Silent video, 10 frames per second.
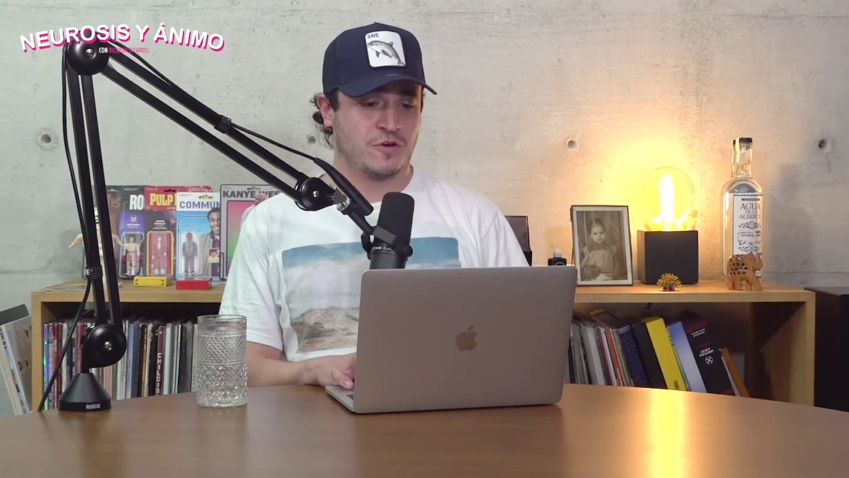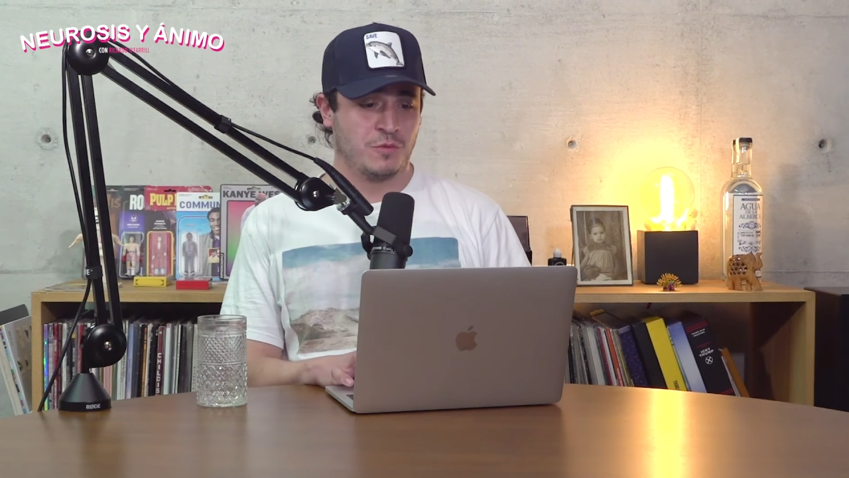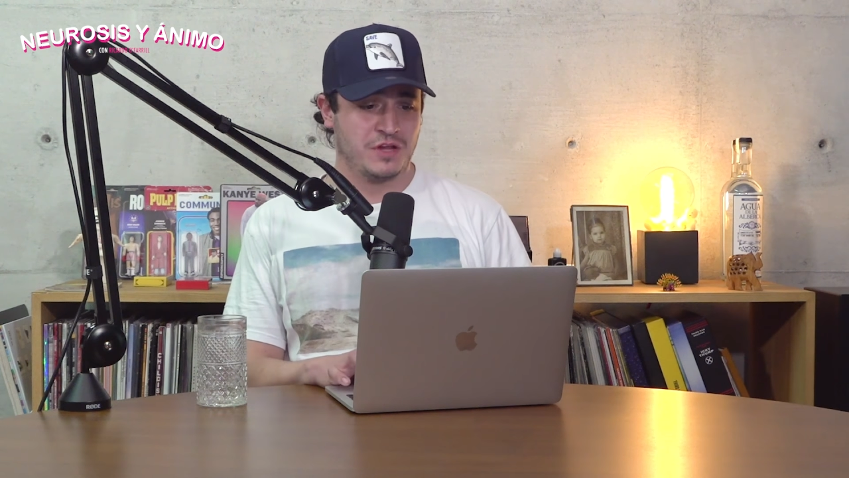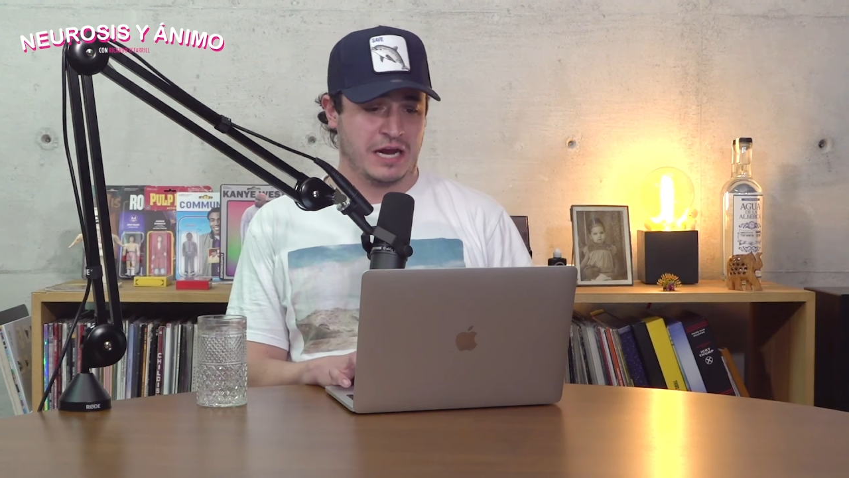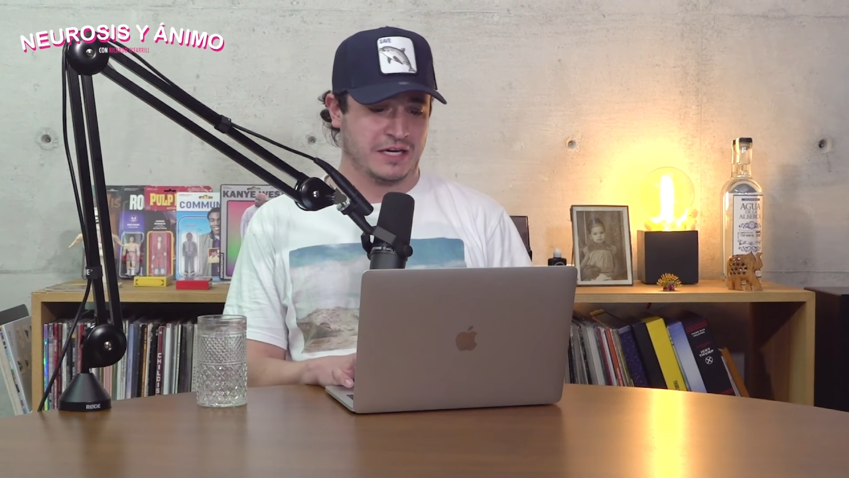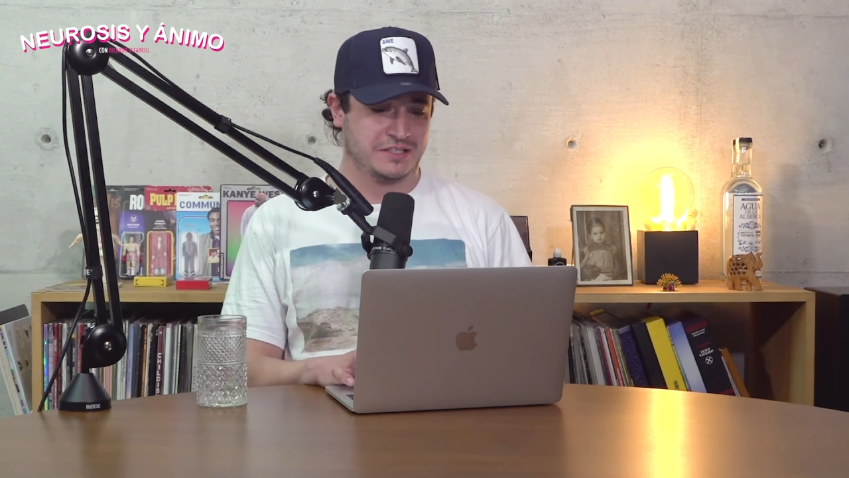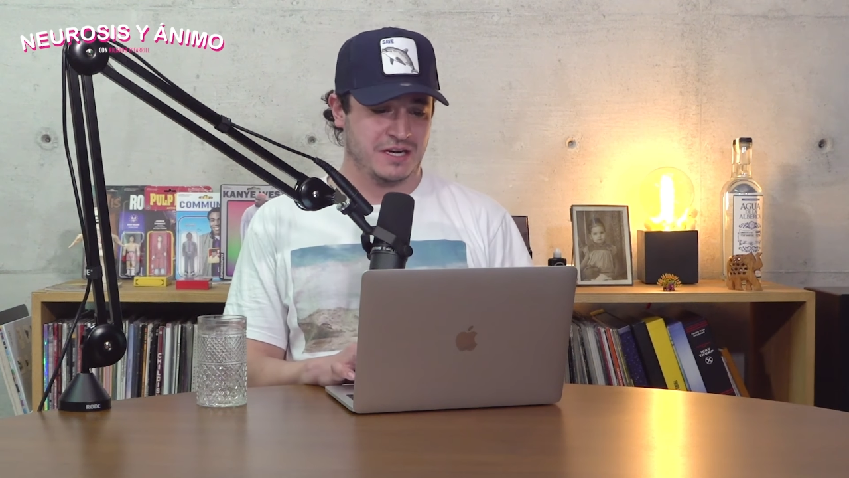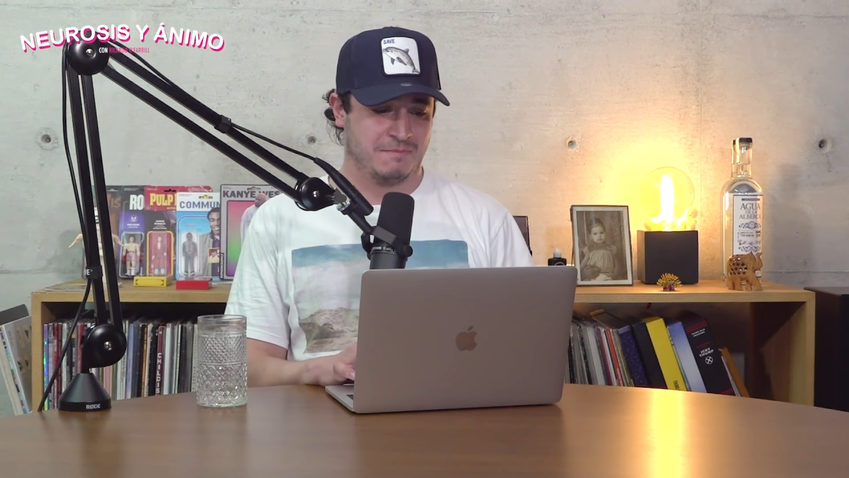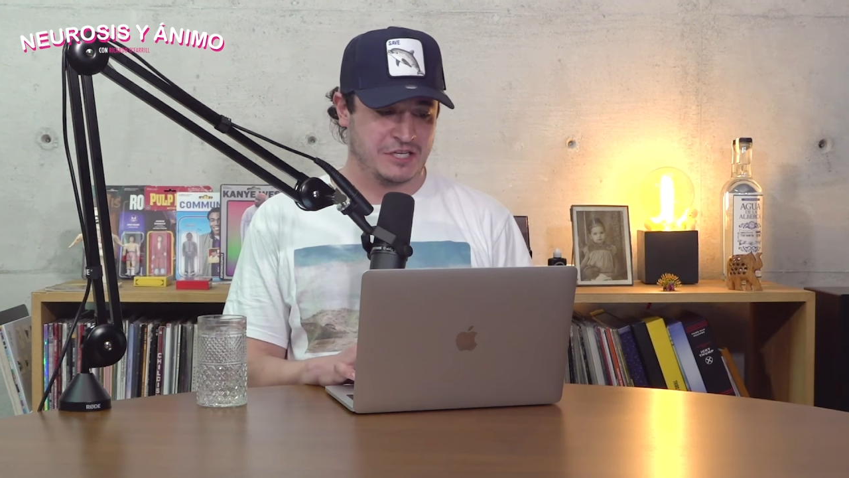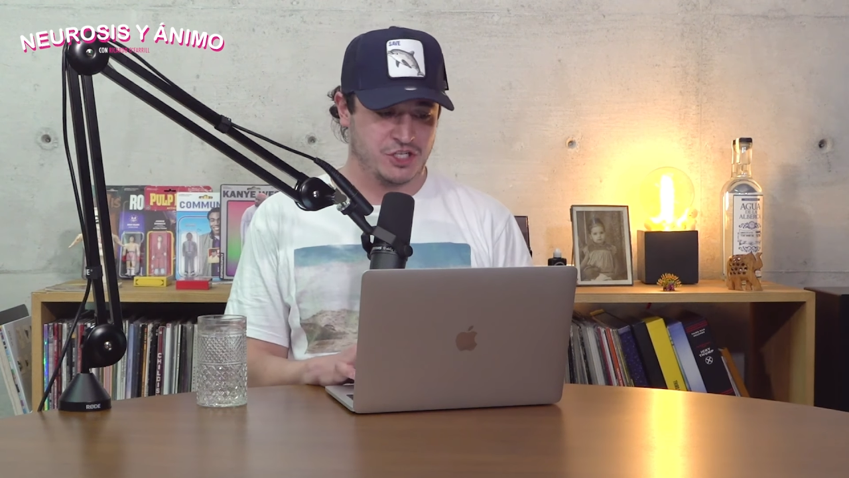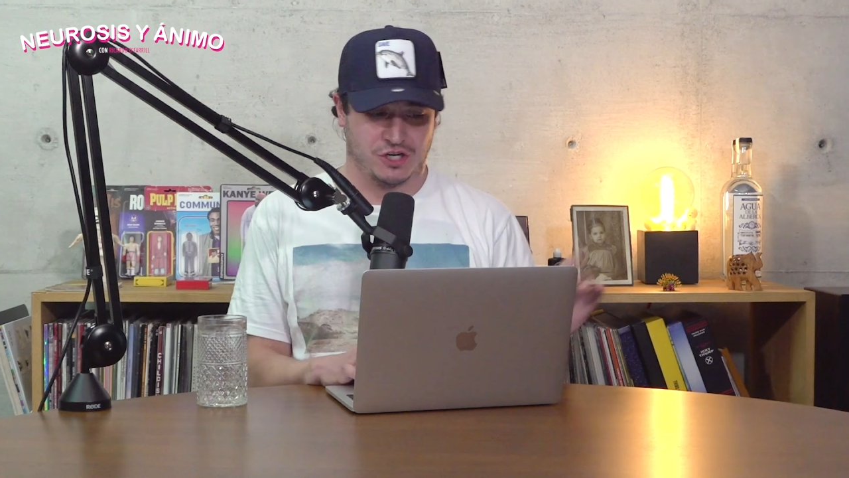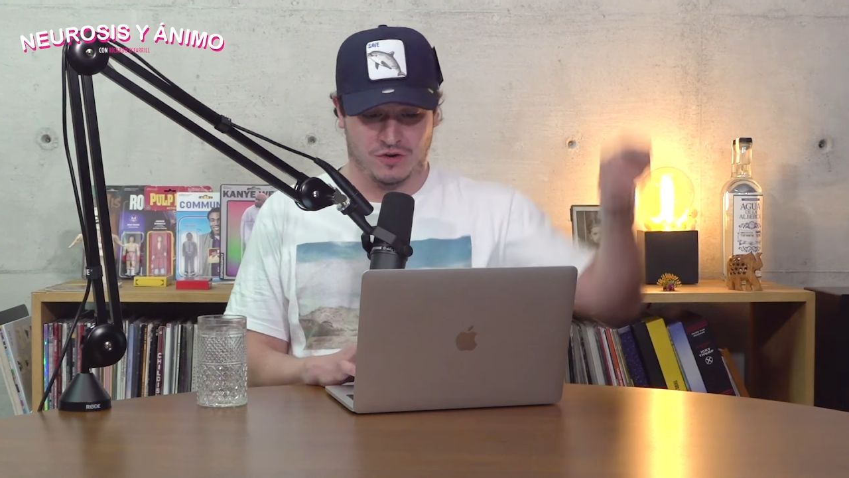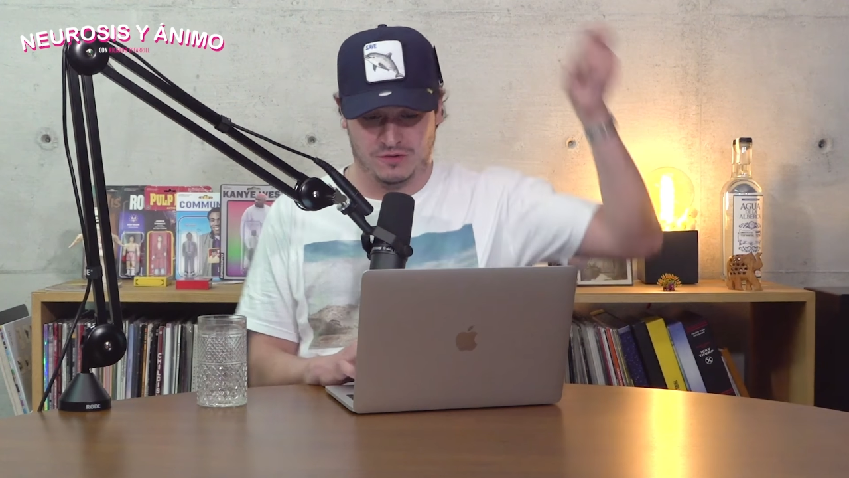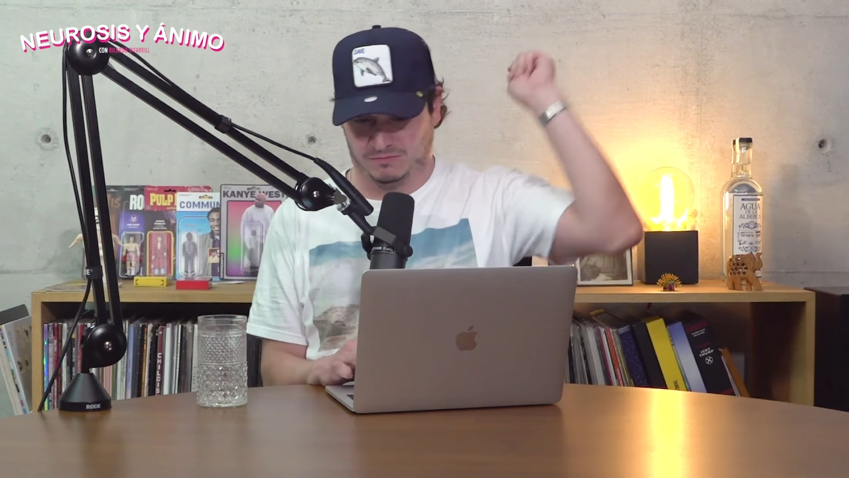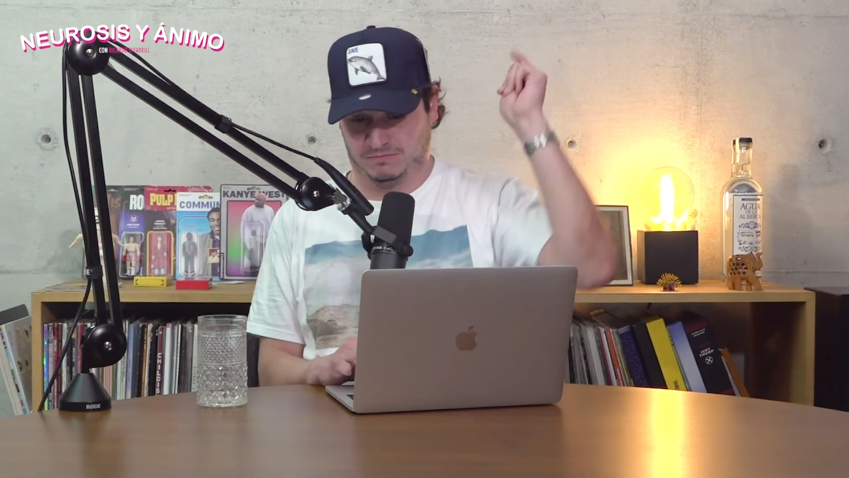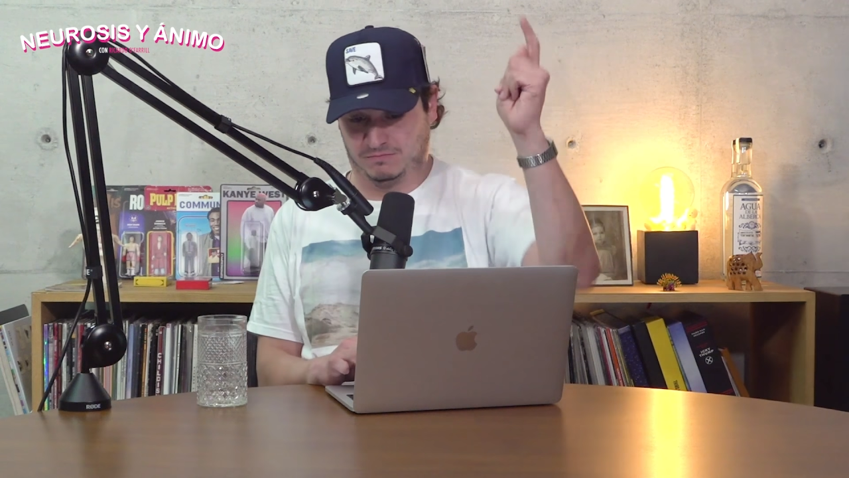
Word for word: Como diría Cristina Pacheco.